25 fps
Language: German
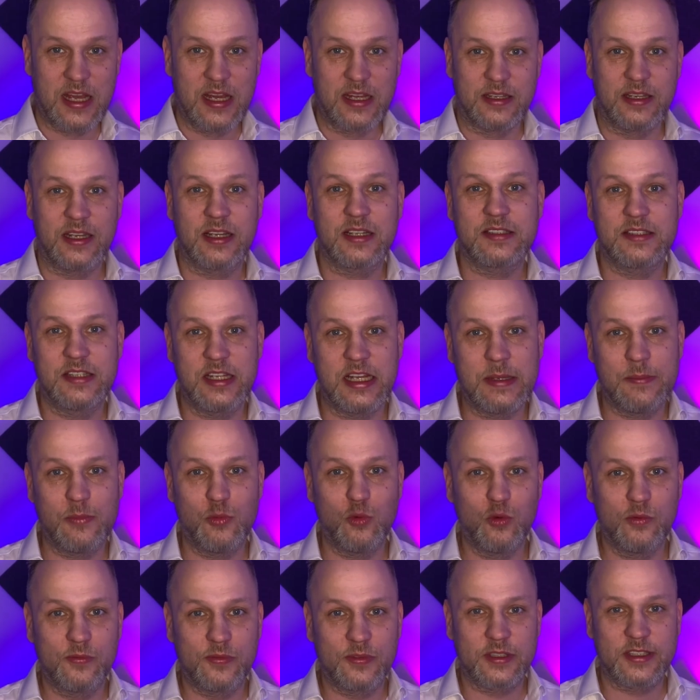Nachdem
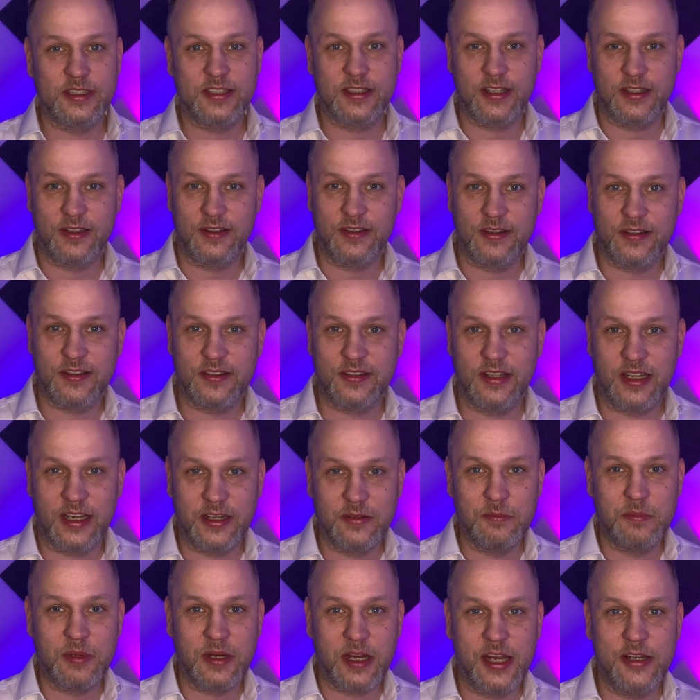Uwe Kranz
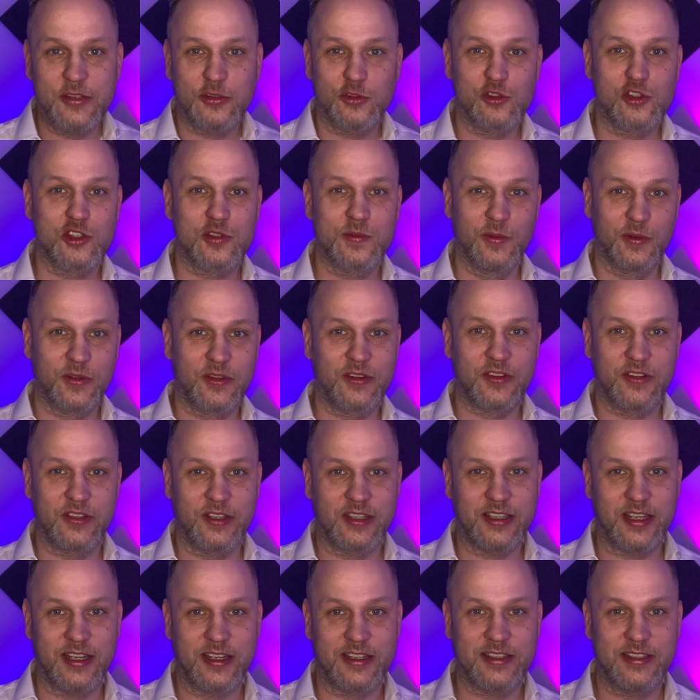lang, breit und
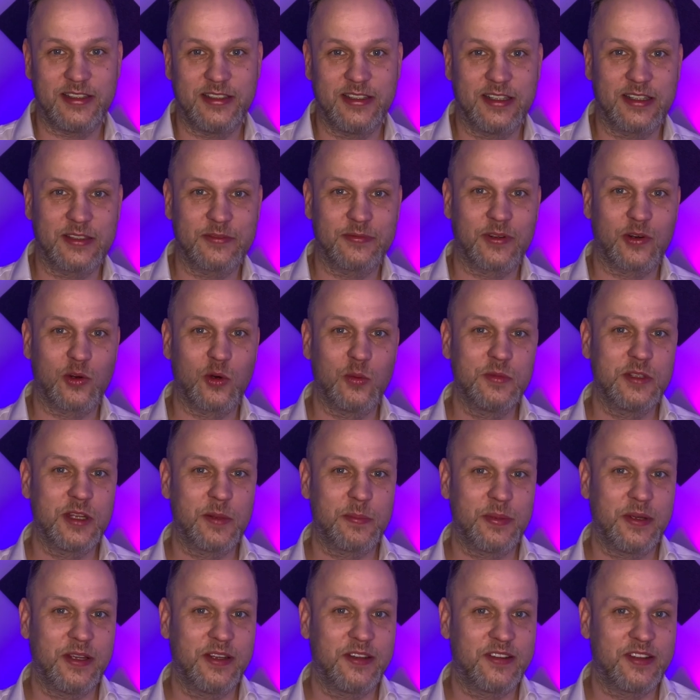schmutzig erklärt, warum der
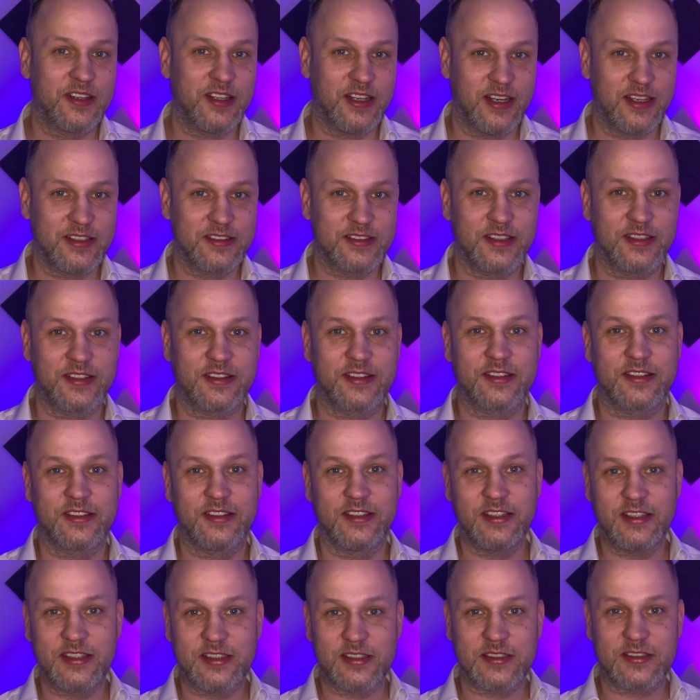PCR-Test
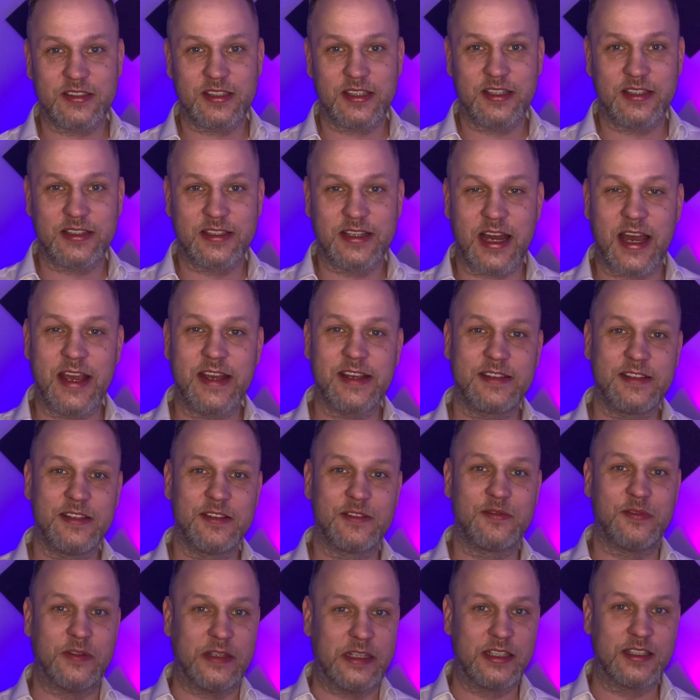nicht äh,
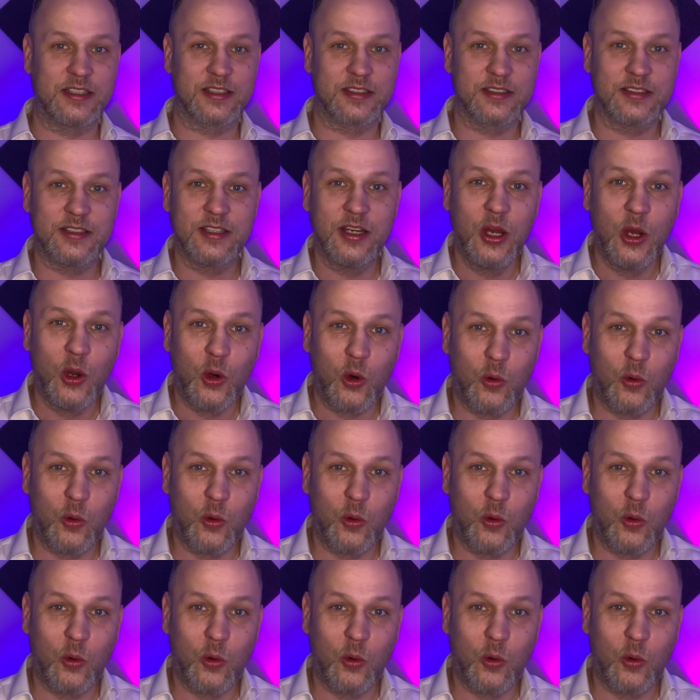geeignet wäre,